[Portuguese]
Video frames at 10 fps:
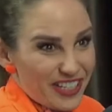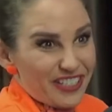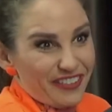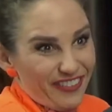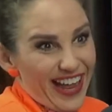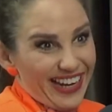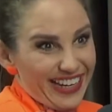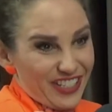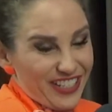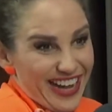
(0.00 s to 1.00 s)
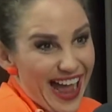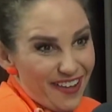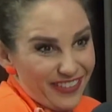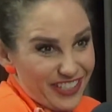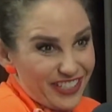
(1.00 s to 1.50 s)
a gente fala na
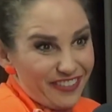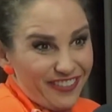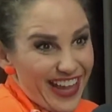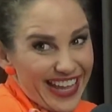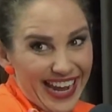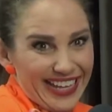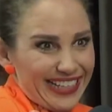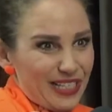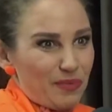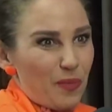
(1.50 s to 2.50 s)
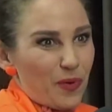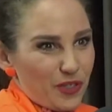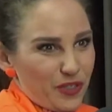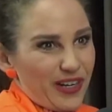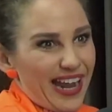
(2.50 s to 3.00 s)
girafa, a gente uhum. vê que ela é
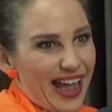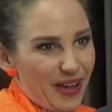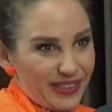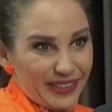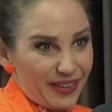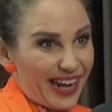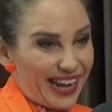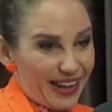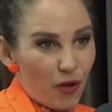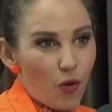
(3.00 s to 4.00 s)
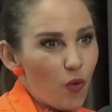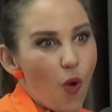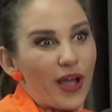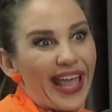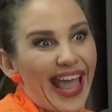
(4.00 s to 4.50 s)
desproporcional. Então, Sim. Então ela. Ou é um
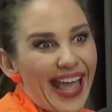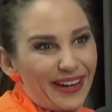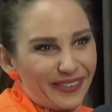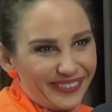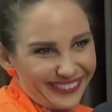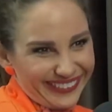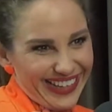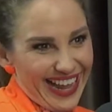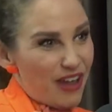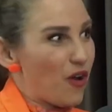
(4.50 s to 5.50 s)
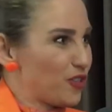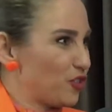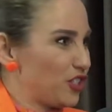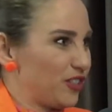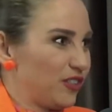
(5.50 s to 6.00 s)
coqueiro. Uhum. Né? Eu
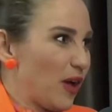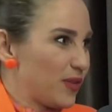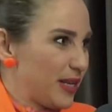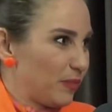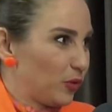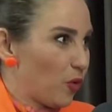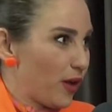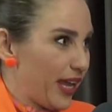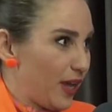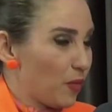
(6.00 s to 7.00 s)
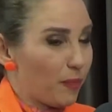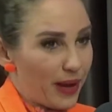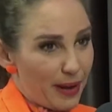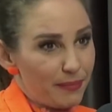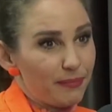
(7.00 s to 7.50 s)
gosto de dar o exemplo do coqueiro
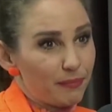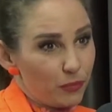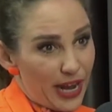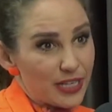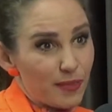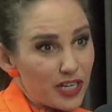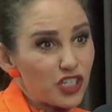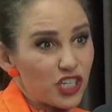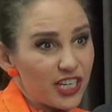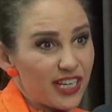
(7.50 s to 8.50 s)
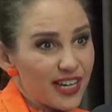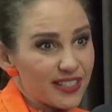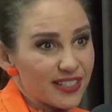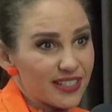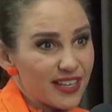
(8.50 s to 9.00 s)
para mulheres
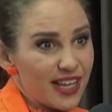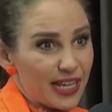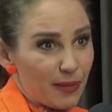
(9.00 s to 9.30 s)
baixinhas